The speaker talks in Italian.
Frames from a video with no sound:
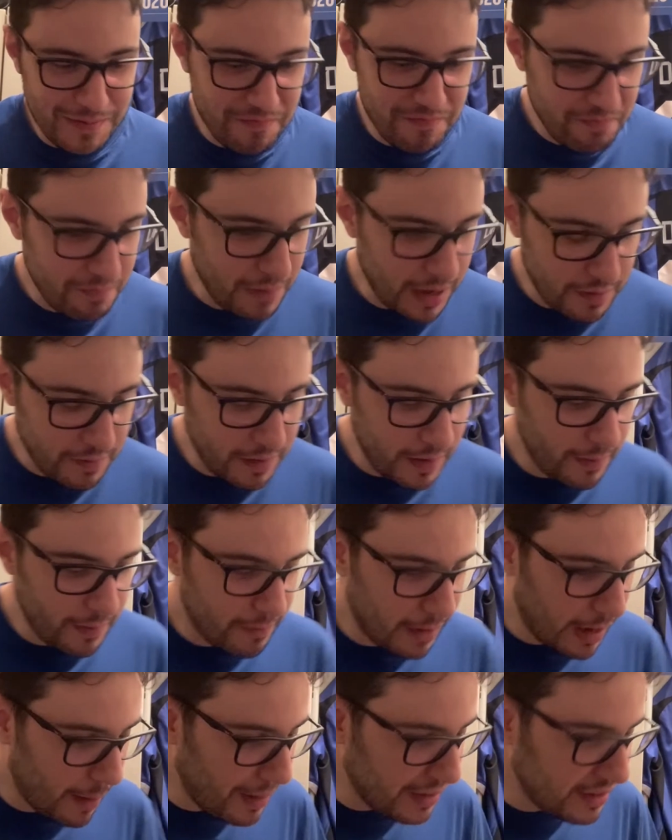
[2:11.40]
ma
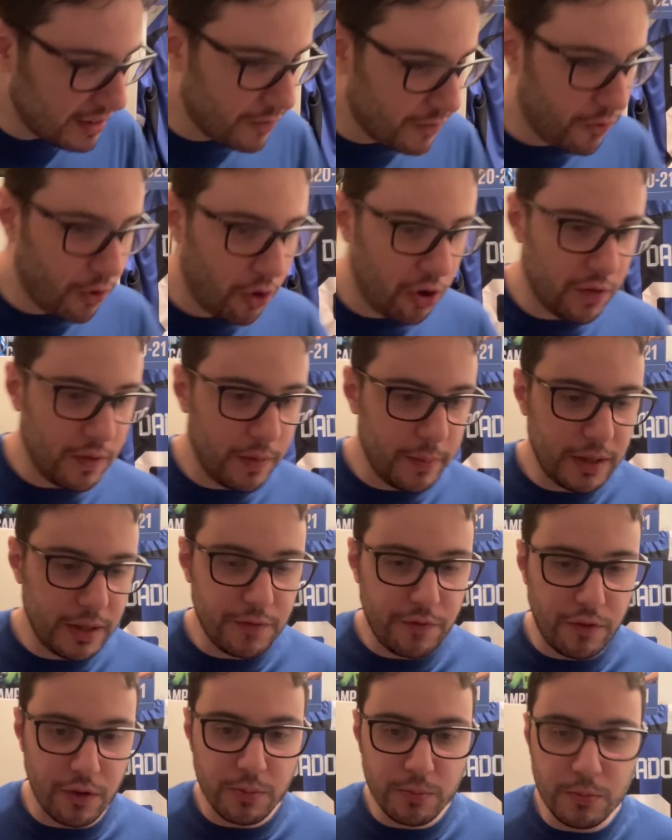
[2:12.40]
veramente forte, veramente
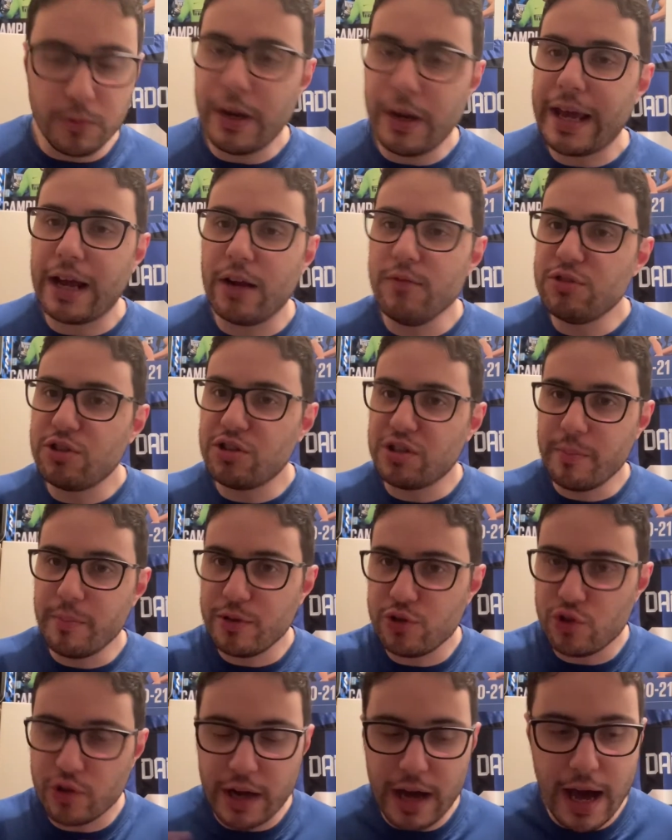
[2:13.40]
forte. Non è che l'ho visto sempre
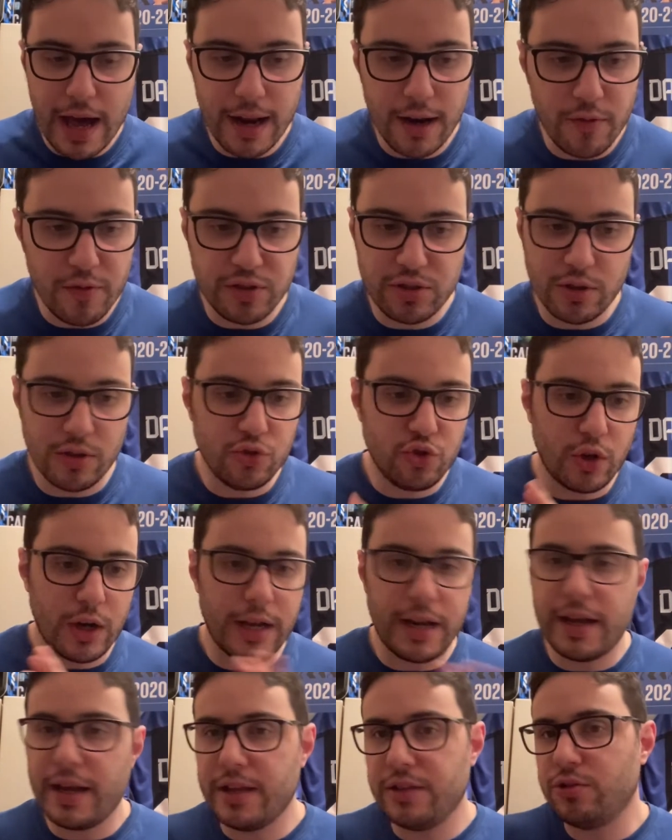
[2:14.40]
giocare, l'ho visto
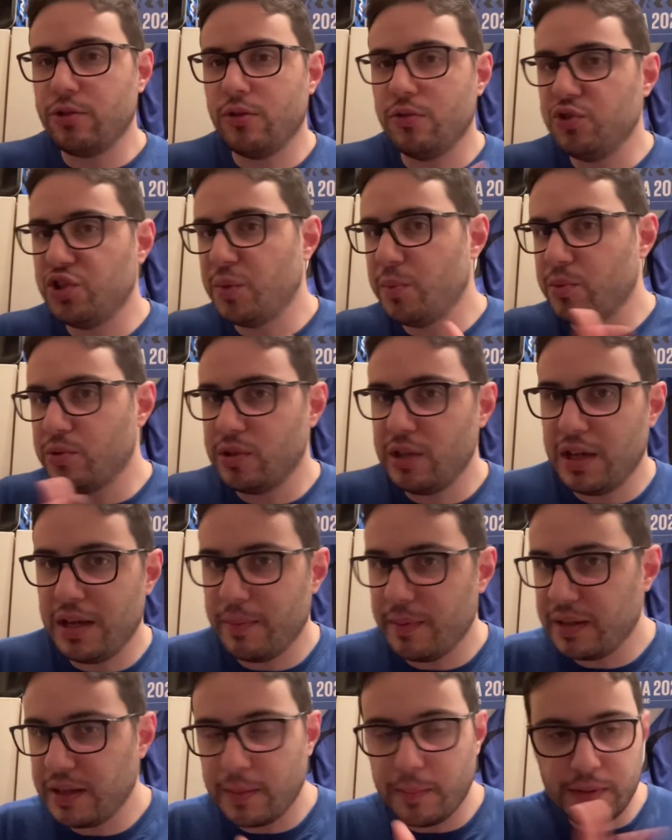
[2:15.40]
giocare solo in Champions League
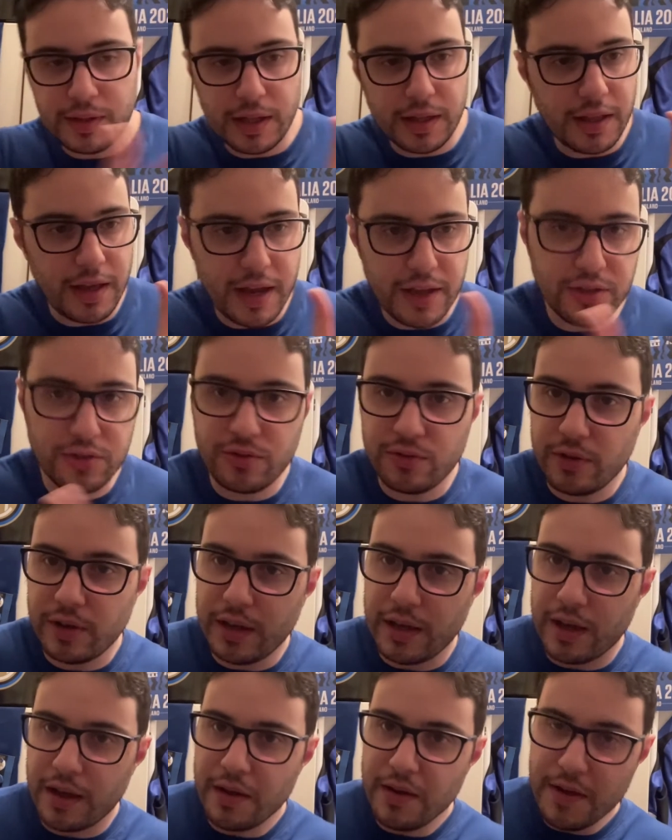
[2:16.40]
praticamente adesso
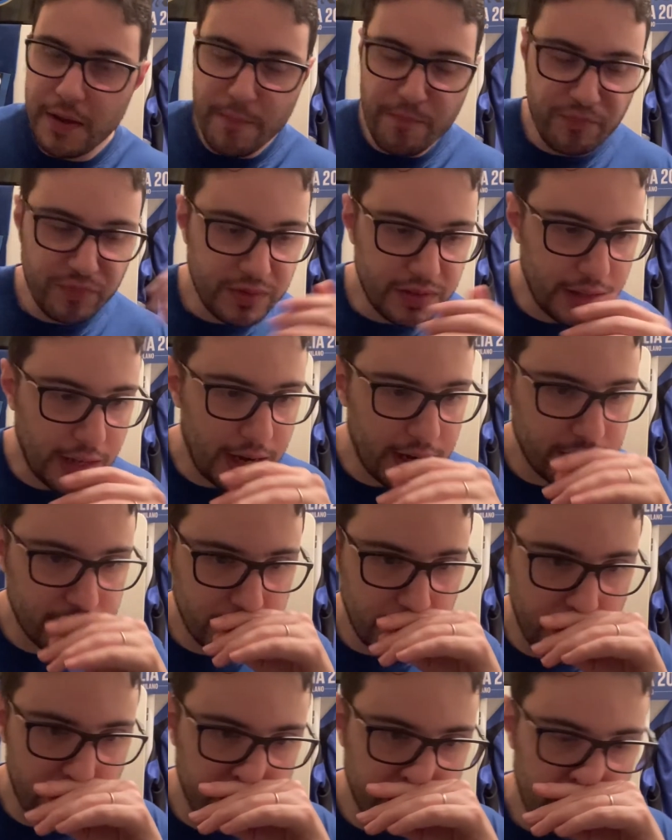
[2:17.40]
e
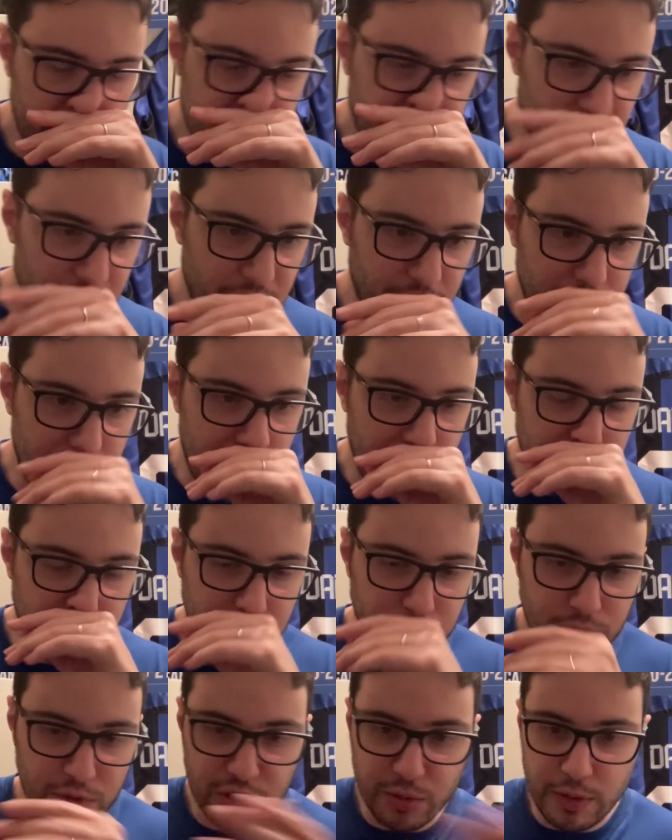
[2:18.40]
nelle,
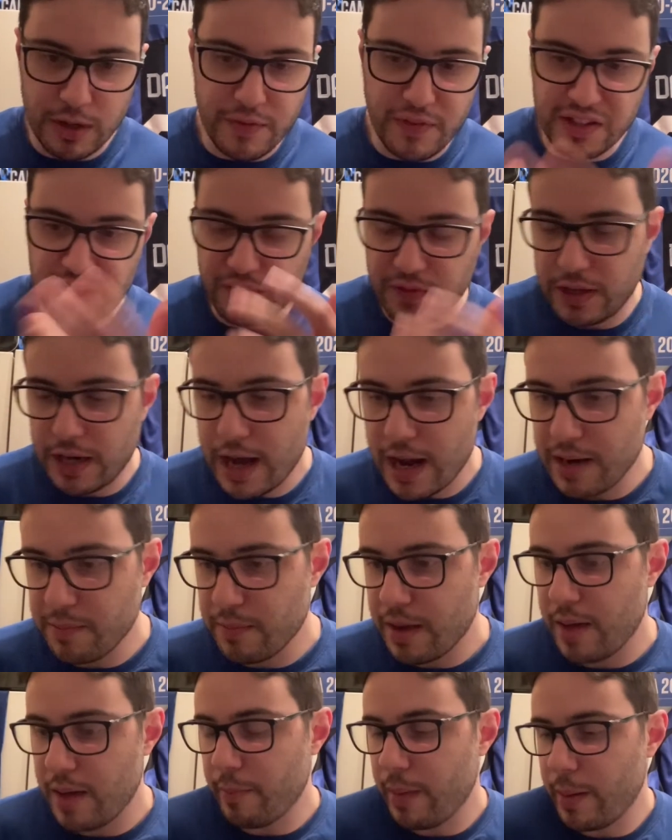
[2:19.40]
semifinali, diciamo nelle fasi finali.
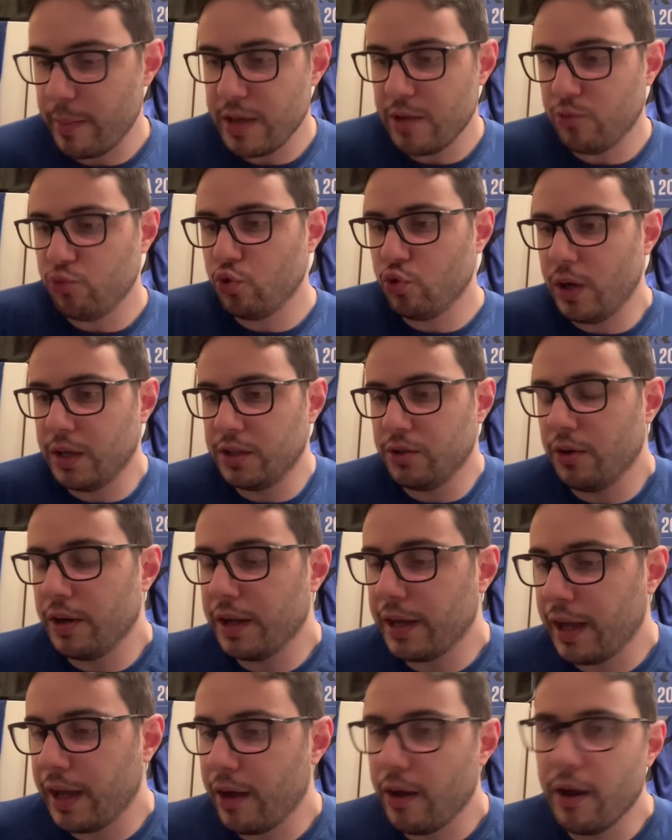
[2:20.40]
Mamma mia, è un
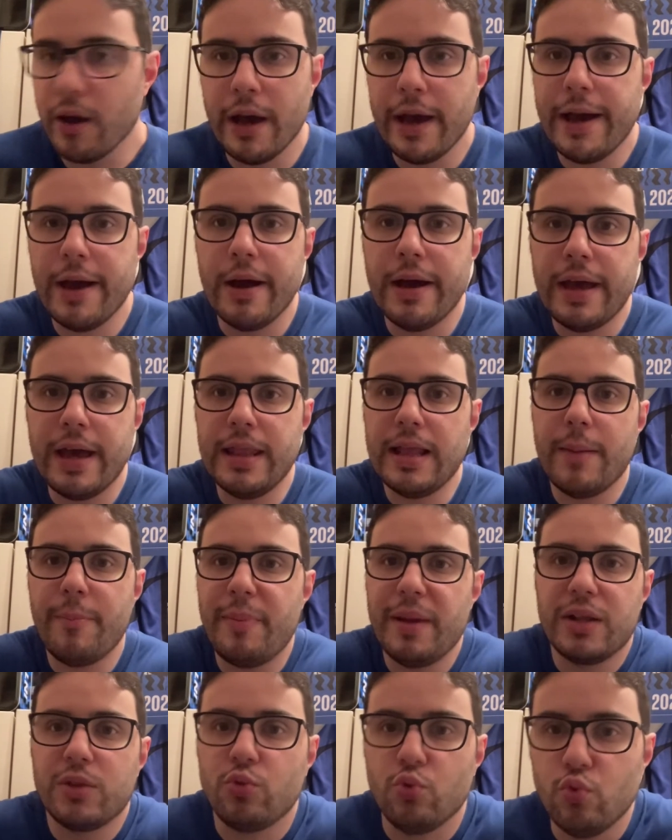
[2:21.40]
giocatore che è, è,
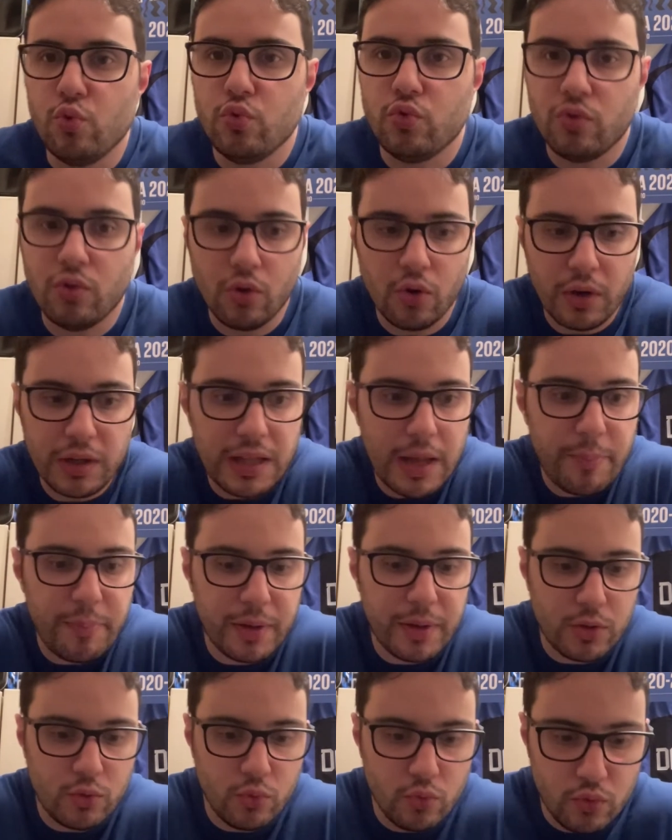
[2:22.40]
dappertutto, è
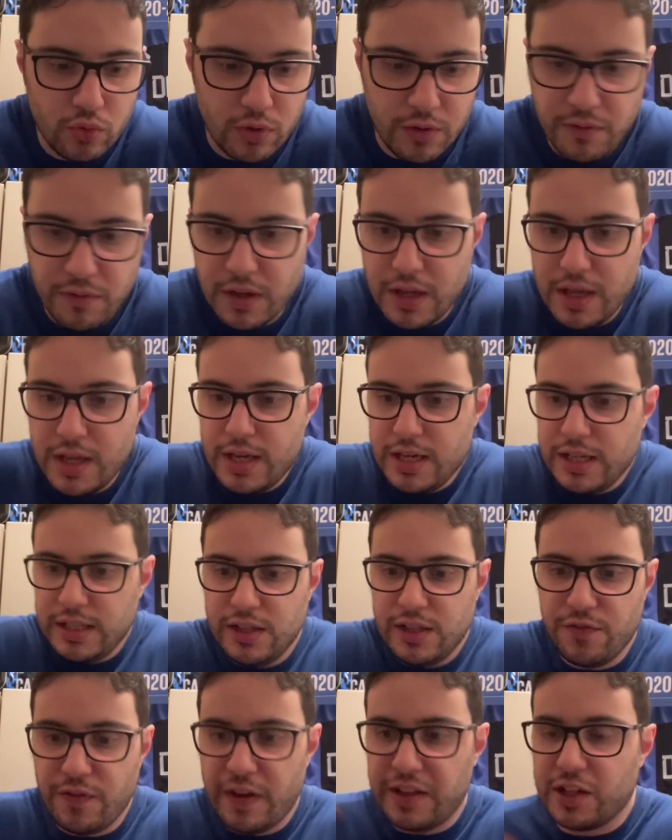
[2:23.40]
dappertutto, in, in
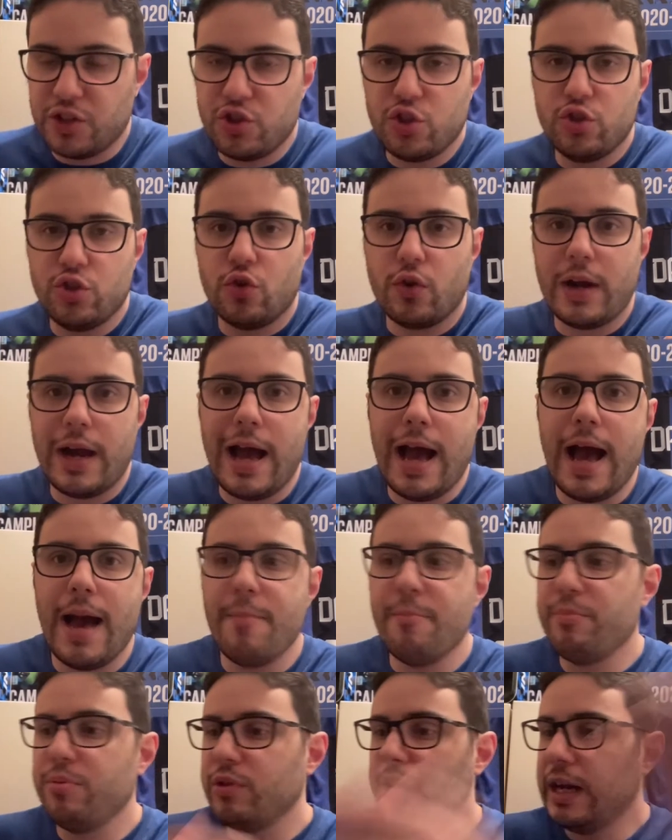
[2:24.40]
difesa,
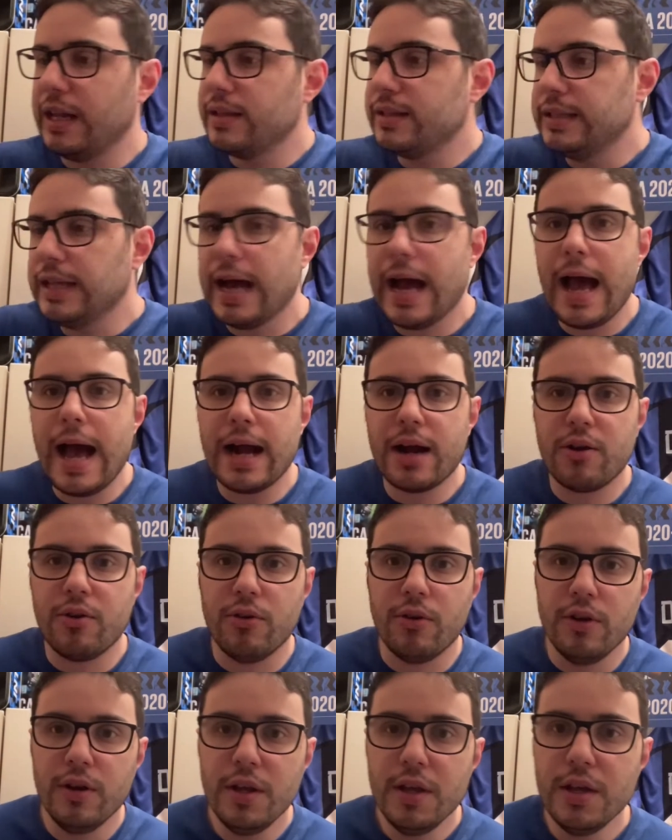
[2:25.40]
centrocampo, in
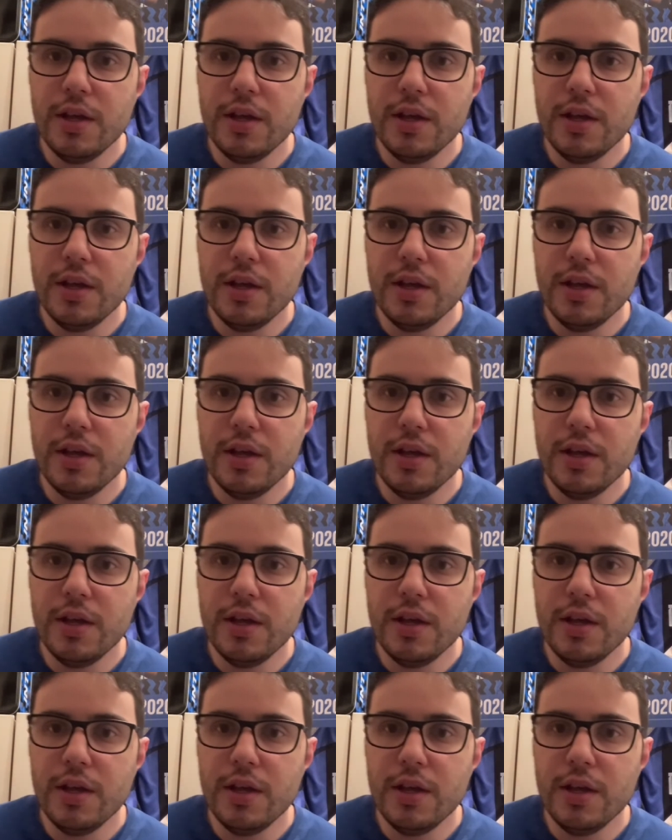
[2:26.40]
attacco